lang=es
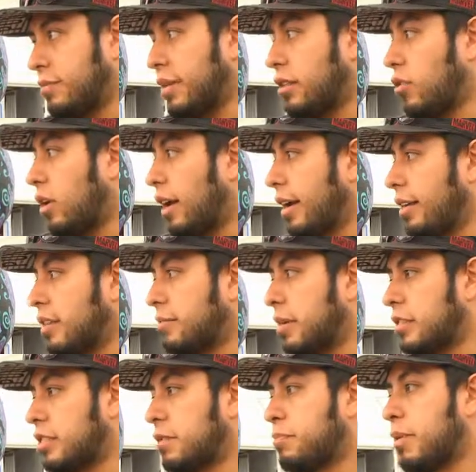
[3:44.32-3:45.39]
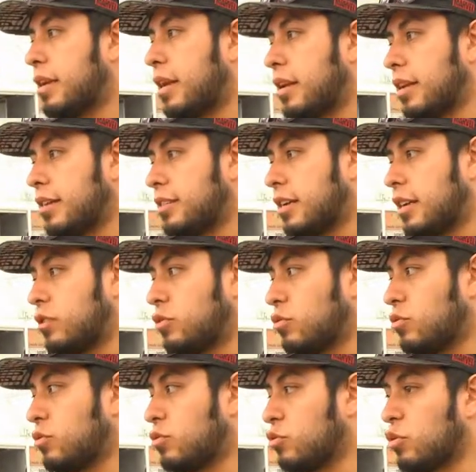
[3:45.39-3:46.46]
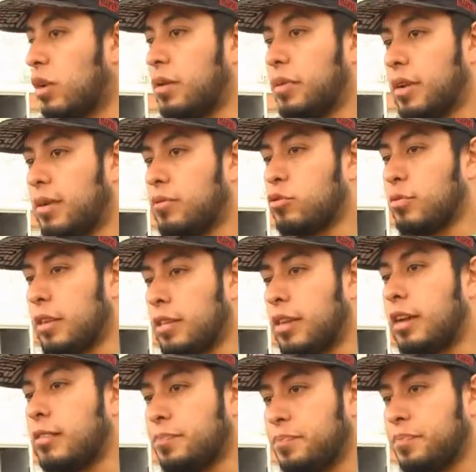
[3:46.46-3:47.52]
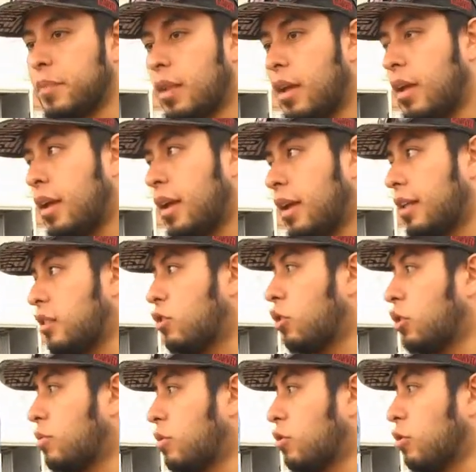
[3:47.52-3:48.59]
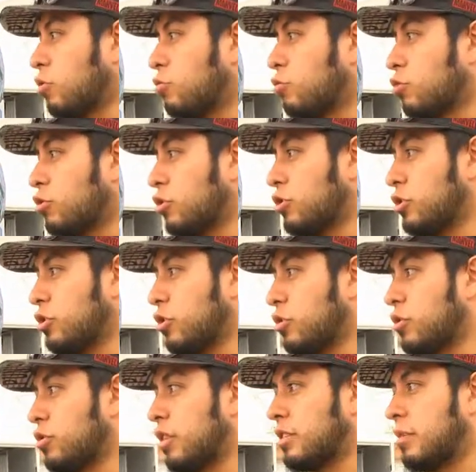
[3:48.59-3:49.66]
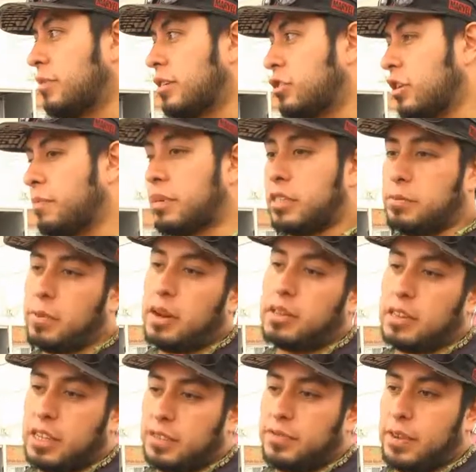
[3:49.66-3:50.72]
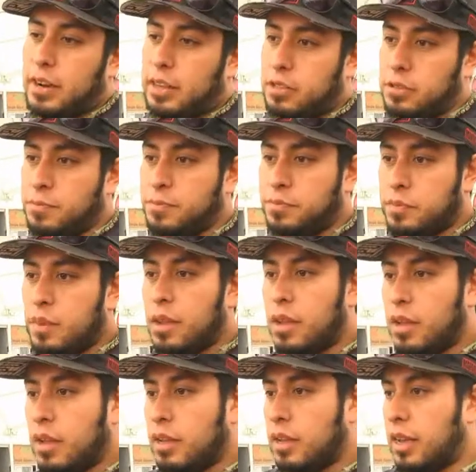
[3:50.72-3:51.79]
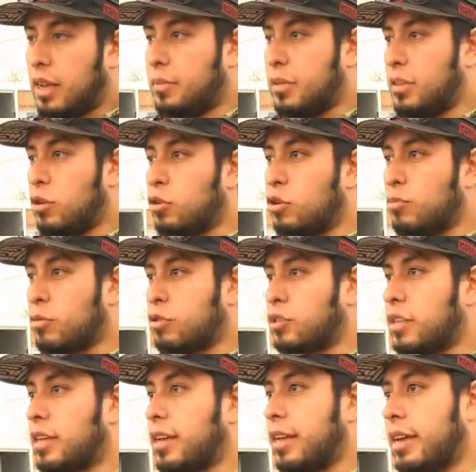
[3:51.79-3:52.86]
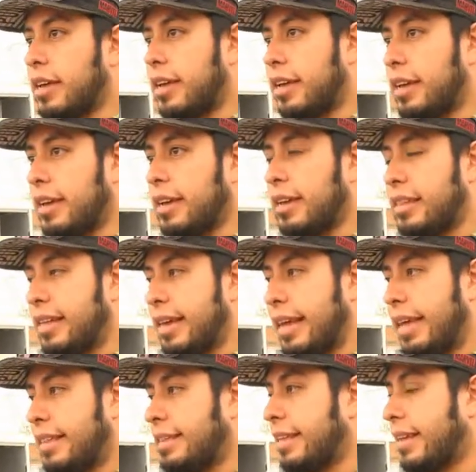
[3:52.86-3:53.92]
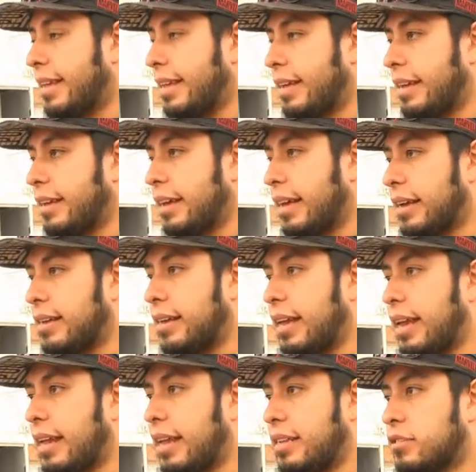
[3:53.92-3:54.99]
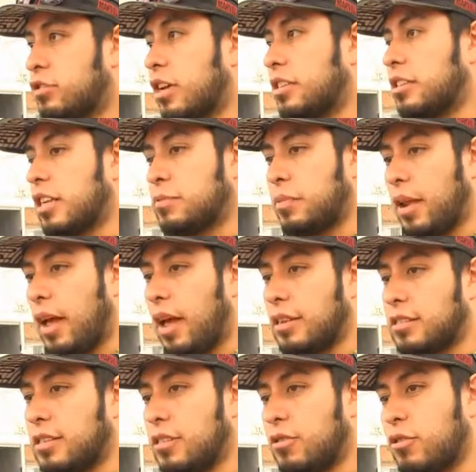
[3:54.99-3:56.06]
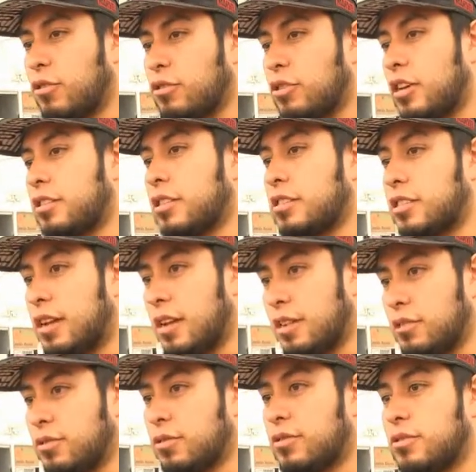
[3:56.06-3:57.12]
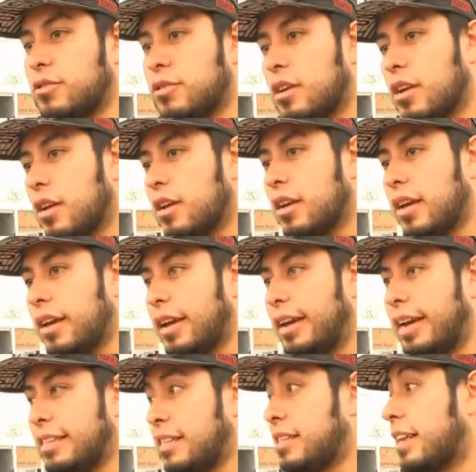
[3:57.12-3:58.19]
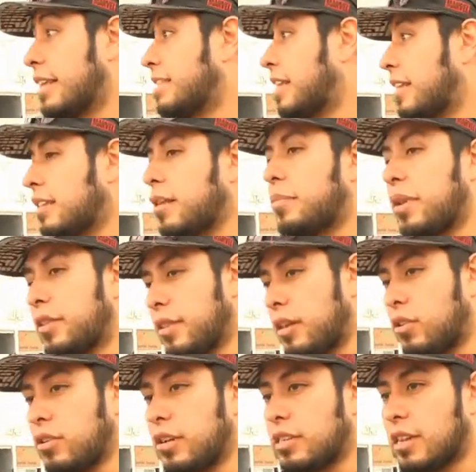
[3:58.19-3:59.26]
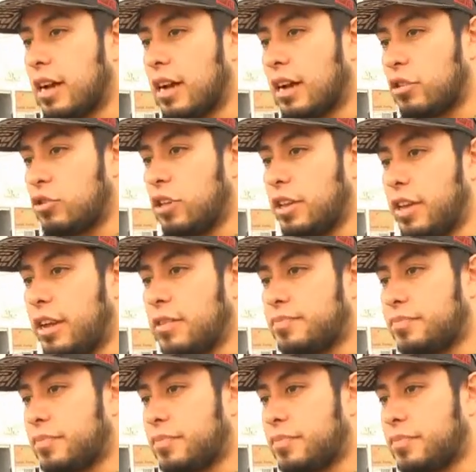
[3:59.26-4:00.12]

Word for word: invitó a la gente a participar a realizar su, su monumental, no como concurso, sino con el simple hecho de participar en el desfile. Eh, vinieron grupos de, gente que son artistas plásticos, artesanos, eh, gente interesada en aprender lo que es la cartonería.